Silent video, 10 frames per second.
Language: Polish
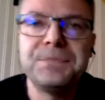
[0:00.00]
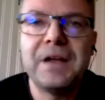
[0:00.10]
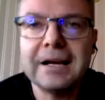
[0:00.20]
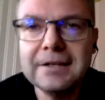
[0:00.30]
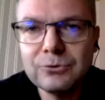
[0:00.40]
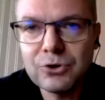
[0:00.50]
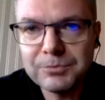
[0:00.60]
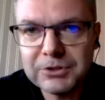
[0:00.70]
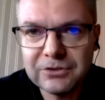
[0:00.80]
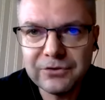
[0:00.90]
Arki, którą
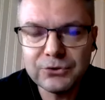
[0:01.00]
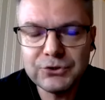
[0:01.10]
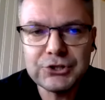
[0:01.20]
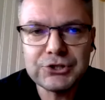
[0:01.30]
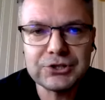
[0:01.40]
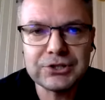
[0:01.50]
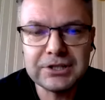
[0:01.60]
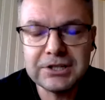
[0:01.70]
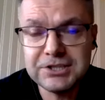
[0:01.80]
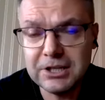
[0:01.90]
ty dowodzisz,
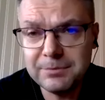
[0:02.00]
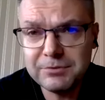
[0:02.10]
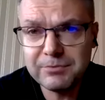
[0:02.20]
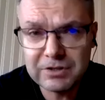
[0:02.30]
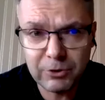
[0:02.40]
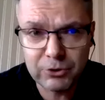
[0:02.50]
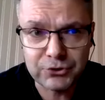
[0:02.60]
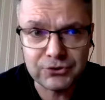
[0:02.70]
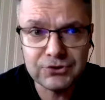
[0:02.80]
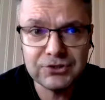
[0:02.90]
e, chcielibyśmy
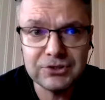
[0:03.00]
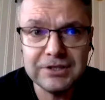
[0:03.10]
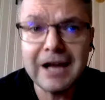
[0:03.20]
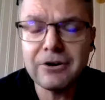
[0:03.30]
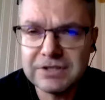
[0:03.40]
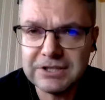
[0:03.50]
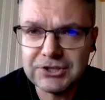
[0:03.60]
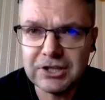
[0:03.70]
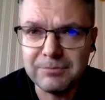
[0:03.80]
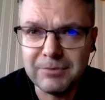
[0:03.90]
rozpocząć. Jak oceniasz
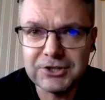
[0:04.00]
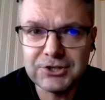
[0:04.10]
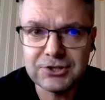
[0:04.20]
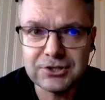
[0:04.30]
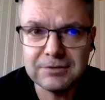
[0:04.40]
ten mecz?